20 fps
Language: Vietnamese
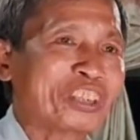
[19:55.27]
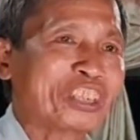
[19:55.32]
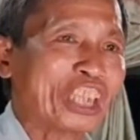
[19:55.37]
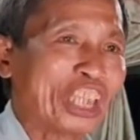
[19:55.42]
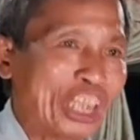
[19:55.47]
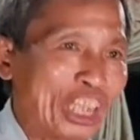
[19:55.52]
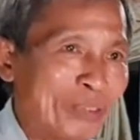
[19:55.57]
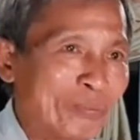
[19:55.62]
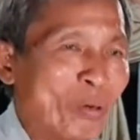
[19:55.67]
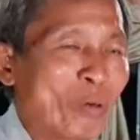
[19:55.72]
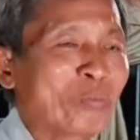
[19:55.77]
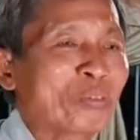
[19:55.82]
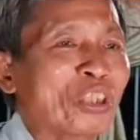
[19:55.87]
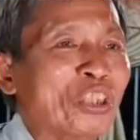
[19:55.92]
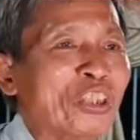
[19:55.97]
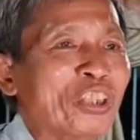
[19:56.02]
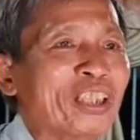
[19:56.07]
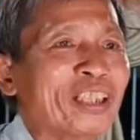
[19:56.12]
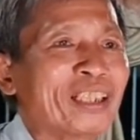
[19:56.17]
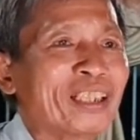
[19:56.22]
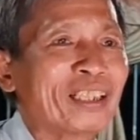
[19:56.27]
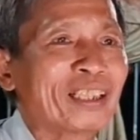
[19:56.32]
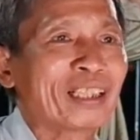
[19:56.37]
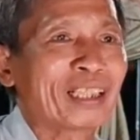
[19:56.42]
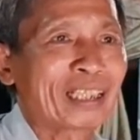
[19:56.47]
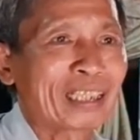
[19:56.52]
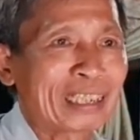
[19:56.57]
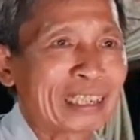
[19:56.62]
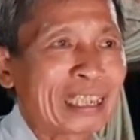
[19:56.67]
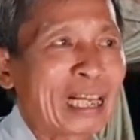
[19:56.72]
chỉ một đường
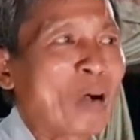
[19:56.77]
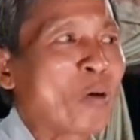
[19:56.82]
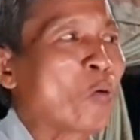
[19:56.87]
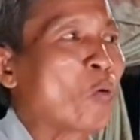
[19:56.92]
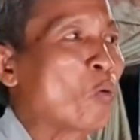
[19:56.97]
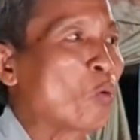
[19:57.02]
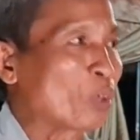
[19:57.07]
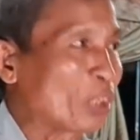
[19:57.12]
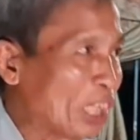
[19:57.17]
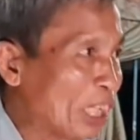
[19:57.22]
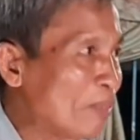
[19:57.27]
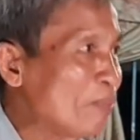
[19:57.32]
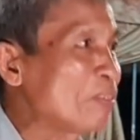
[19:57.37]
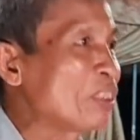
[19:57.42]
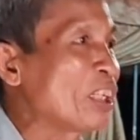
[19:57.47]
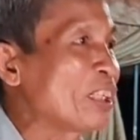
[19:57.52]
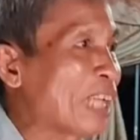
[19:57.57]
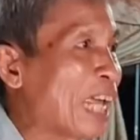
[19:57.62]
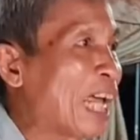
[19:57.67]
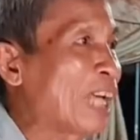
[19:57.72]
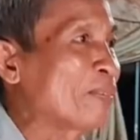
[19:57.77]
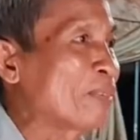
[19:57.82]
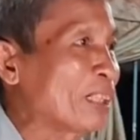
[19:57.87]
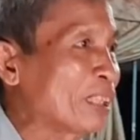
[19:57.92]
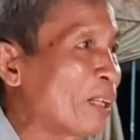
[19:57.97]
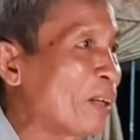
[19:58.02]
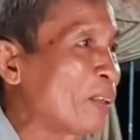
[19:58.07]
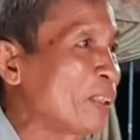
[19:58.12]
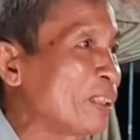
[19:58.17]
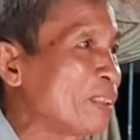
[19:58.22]
cầu kiếm như lai mà
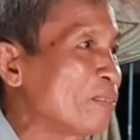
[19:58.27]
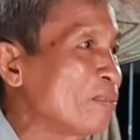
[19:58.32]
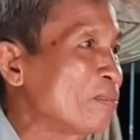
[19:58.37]
thôi